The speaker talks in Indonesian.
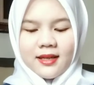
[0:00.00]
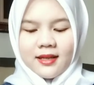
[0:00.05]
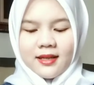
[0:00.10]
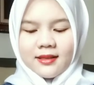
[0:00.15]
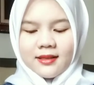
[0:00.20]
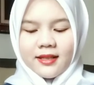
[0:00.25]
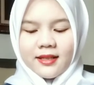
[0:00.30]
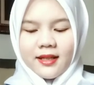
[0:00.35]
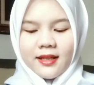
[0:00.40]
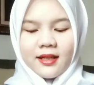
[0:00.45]

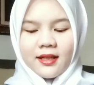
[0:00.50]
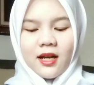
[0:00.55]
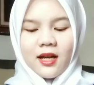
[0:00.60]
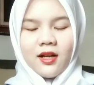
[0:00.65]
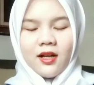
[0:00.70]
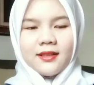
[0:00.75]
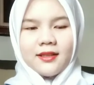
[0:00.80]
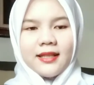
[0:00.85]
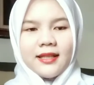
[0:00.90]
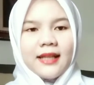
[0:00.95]
jadi kalau
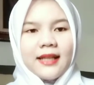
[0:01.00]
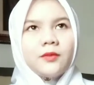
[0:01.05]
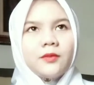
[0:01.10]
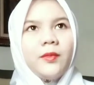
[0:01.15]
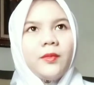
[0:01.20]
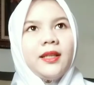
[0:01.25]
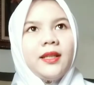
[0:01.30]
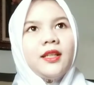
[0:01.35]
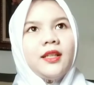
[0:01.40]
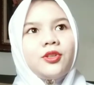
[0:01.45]
jasmine
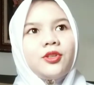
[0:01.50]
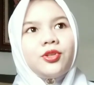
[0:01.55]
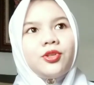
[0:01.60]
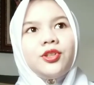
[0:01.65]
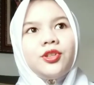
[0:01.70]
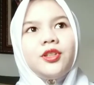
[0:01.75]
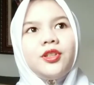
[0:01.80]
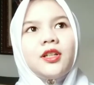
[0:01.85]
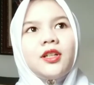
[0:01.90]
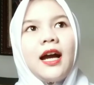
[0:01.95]
itu
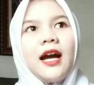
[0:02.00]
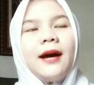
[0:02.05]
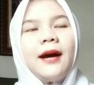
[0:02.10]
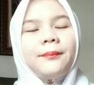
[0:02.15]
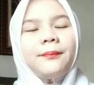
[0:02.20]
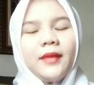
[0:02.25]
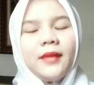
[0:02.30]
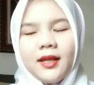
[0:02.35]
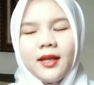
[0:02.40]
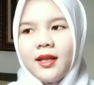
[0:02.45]

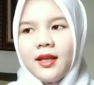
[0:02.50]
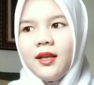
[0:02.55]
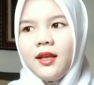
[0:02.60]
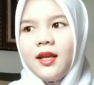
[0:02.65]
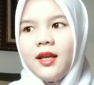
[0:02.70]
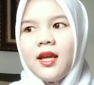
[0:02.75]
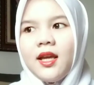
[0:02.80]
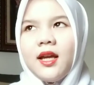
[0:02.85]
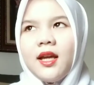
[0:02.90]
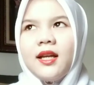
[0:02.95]
kami
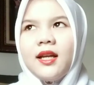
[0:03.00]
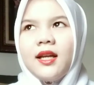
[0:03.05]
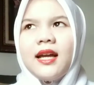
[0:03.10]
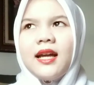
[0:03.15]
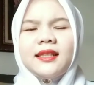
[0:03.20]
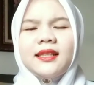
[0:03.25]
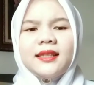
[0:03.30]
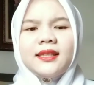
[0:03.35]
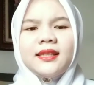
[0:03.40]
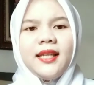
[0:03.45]

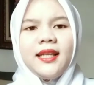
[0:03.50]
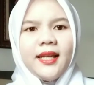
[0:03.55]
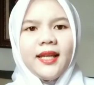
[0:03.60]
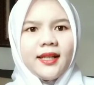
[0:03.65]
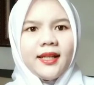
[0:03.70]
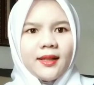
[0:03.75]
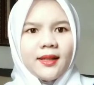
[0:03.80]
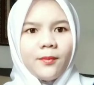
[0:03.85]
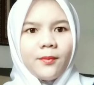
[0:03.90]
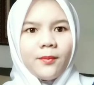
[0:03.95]
gantiin
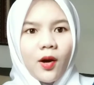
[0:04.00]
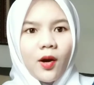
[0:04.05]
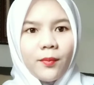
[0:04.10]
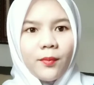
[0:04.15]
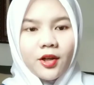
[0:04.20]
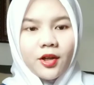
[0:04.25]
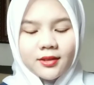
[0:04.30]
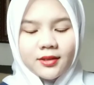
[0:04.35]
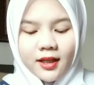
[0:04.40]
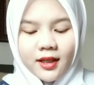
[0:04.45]

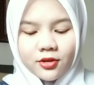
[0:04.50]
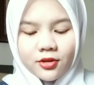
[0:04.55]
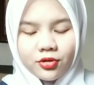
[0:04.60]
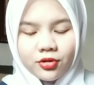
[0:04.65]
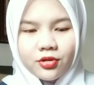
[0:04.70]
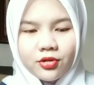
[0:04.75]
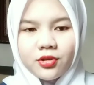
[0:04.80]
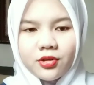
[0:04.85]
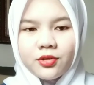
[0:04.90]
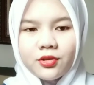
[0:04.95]
popoknya
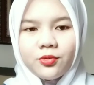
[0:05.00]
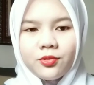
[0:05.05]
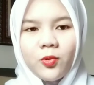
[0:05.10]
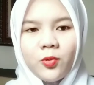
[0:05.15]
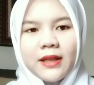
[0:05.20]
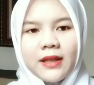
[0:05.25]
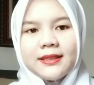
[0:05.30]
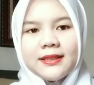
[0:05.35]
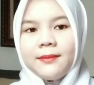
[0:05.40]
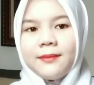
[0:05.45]
itu 2
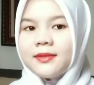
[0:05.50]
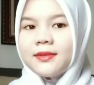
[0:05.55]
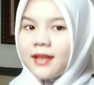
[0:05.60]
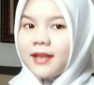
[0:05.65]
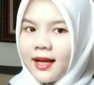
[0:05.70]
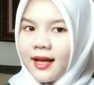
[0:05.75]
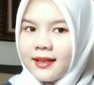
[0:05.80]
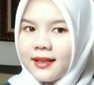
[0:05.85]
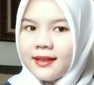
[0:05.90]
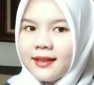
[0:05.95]
jam
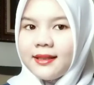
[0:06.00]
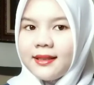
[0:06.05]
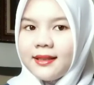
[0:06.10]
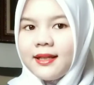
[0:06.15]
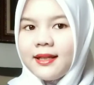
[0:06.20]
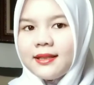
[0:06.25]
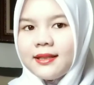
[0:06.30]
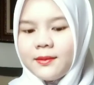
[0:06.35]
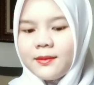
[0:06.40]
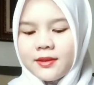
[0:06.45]
sekali 3
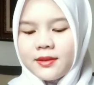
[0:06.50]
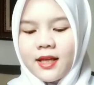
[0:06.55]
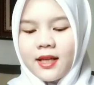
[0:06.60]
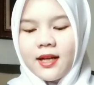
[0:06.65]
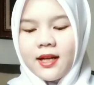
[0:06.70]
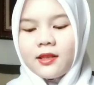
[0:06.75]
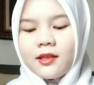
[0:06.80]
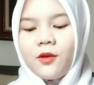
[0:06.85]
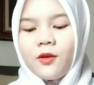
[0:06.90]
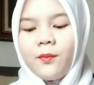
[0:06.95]
jam sekali
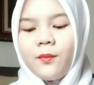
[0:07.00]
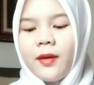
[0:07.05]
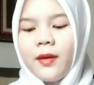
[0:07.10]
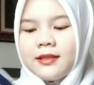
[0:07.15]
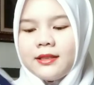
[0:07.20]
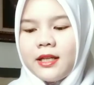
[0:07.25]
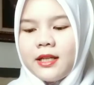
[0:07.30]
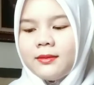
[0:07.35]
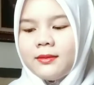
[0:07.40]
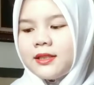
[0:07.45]
atau 4
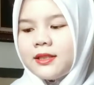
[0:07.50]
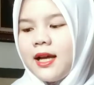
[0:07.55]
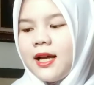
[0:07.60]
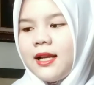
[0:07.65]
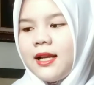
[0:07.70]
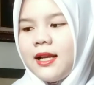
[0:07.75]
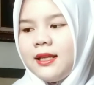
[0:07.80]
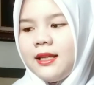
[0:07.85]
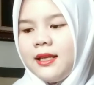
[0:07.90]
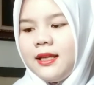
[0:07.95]
jam
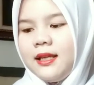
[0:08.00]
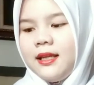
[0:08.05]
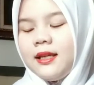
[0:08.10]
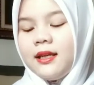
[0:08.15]
sekali